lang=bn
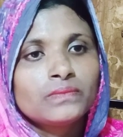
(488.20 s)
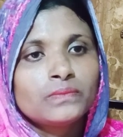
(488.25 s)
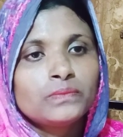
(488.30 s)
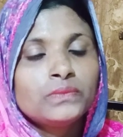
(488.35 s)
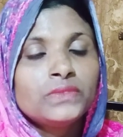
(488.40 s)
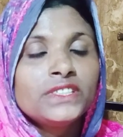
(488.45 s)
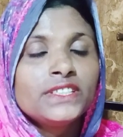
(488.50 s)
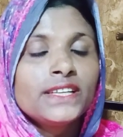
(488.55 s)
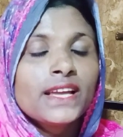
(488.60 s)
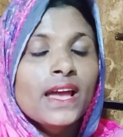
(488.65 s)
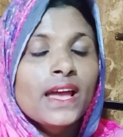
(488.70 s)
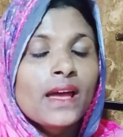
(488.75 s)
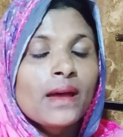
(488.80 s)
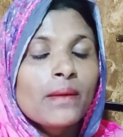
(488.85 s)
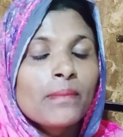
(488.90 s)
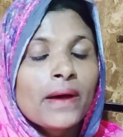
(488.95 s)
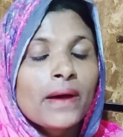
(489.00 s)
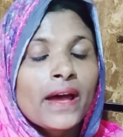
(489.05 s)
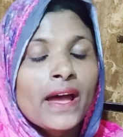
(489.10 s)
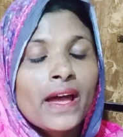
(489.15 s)
বিয়া
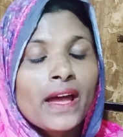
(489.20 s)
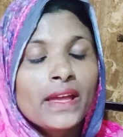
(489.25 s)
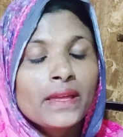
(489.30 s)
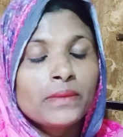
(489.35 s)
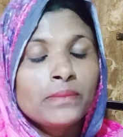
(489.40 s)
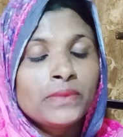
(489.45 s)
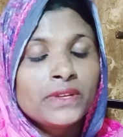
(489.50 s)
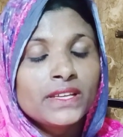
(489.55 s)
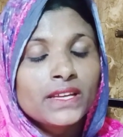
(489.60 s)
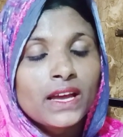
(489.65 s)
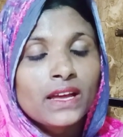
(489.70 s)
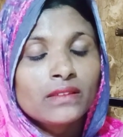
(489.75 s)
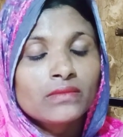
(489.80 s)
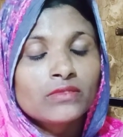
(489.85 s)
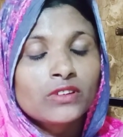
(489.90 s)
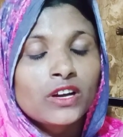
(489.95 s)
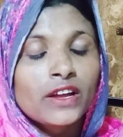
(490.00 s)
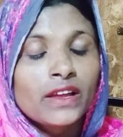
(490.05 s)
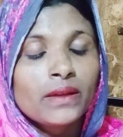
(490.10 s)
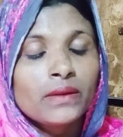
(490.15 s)
ভাই বিয়া
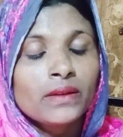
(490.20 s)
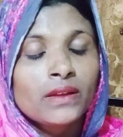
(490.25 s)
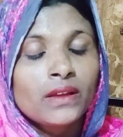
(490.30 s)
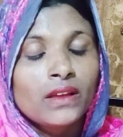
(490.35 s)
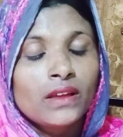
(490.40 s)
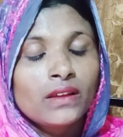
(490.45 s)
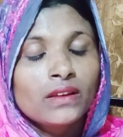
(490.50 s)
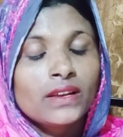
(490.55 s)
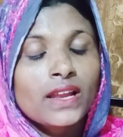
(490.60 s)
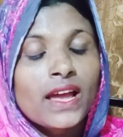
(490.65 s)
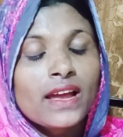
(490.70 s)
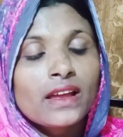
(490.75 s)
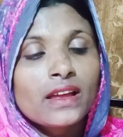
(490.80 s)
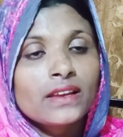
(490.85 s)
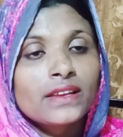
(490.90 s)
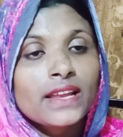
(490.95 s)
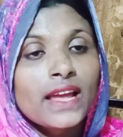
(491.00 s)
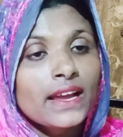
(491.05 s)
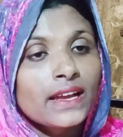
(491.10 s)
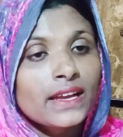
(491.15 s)
কয়
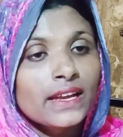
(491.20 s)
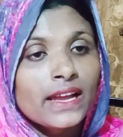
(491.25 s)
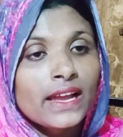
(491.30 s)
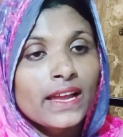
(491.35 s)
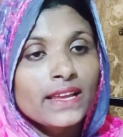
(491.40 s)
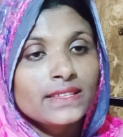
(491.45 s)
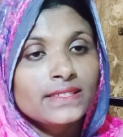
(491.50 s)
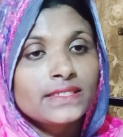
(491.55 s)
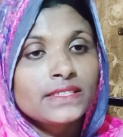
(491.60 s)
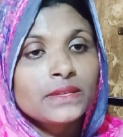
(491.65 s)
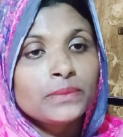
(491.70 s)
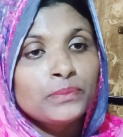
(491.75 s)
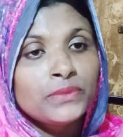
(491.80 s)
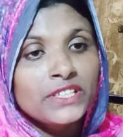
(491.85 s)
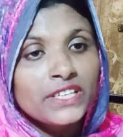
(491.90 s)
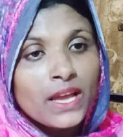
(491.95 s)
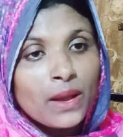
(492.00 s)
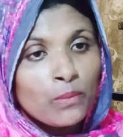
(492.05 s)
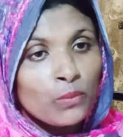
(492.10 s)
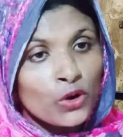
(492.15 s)

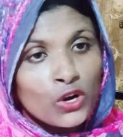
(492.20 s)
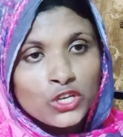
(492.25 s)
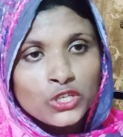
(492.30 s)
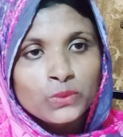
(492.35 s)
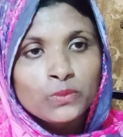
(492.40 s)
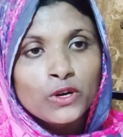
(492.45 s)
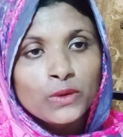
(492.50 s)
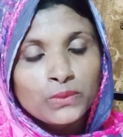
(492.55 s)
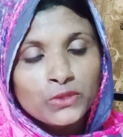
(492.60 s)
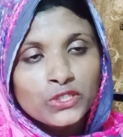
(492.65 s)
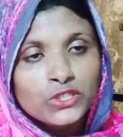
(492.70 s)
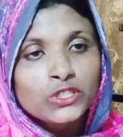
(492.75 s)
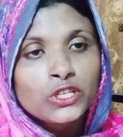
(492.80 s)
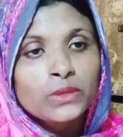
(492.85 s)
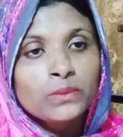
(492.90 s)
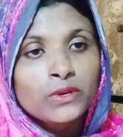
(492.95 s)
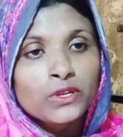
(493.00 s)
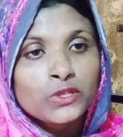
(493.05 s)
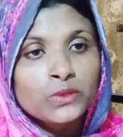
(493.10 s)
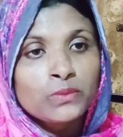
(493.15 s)
বিয়া বসবো
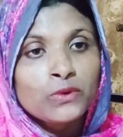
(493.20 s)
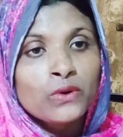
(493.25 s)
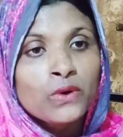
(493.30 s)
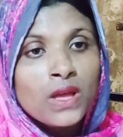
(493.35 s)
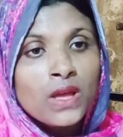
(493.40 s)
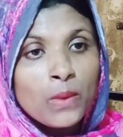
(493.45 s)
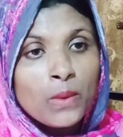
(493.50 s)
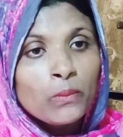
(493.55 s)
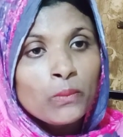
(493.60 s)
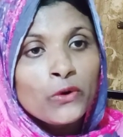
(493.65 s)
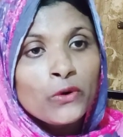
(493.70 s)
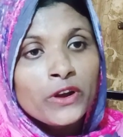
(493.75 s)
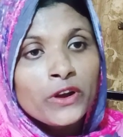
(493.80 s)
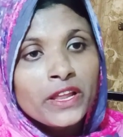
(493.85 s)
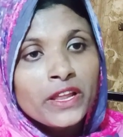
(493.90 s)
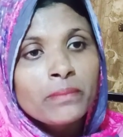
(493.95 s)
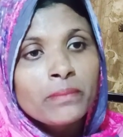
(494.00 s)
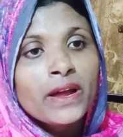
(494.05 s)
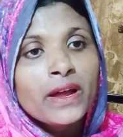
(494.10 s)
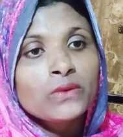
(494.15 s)
অবশ্যই বসবো
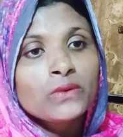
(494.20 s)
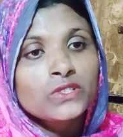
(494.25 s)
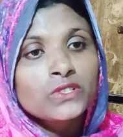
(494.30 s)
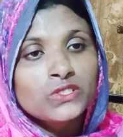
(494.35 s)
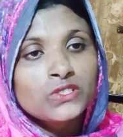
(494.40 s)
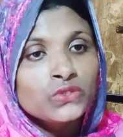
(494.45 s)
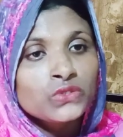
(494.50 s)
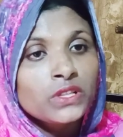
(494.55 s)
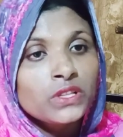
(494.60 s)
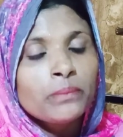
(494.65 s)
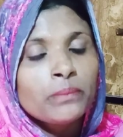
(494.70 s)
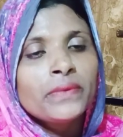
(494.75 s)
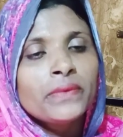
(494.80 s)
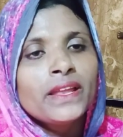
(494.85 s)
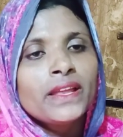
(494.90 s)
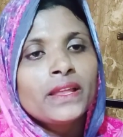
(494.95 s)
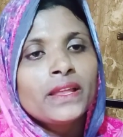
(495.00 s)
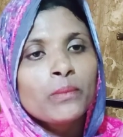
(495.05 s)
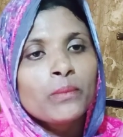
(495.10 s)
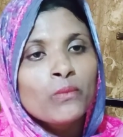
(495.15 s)
মনের মানুষ যদি
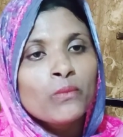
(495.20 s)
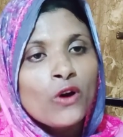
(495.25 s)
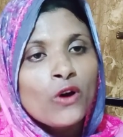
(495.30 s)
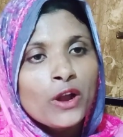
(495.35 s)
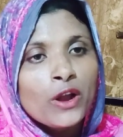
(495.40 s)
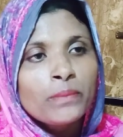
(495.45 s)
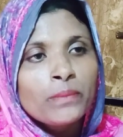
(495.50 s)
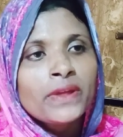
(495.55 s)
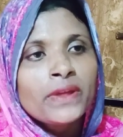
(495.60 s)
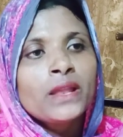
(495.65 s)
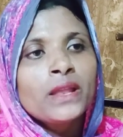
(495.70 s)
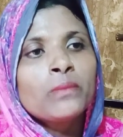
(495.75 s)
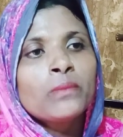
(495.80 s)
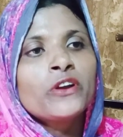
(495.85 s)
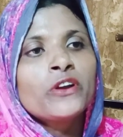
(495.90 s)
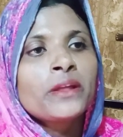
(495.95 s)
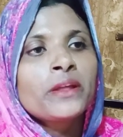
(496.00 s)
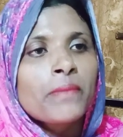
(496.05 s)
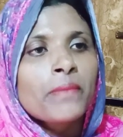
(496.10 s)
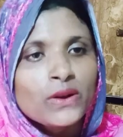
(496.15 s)
মেলে মন মেলে
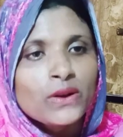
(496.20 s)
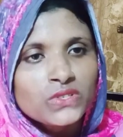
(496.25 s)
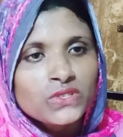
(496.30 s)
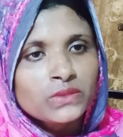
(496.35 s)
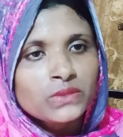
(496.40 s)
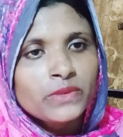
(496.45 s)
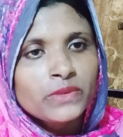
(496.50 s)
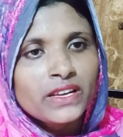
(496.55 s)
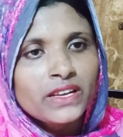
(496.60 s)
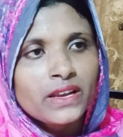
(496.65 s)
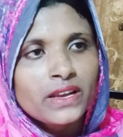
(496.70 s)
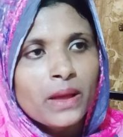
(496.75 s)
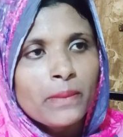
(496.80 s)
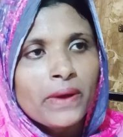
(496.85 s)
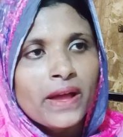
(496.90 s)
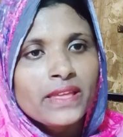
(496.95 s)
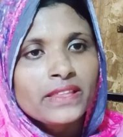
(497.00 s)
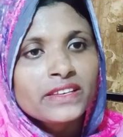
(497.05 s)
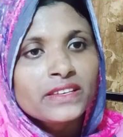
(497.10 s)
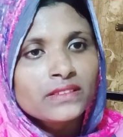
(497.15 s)
মনের মানুষ মেলে না
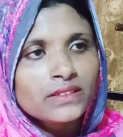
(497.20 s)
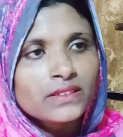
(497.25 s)
ভাই মনের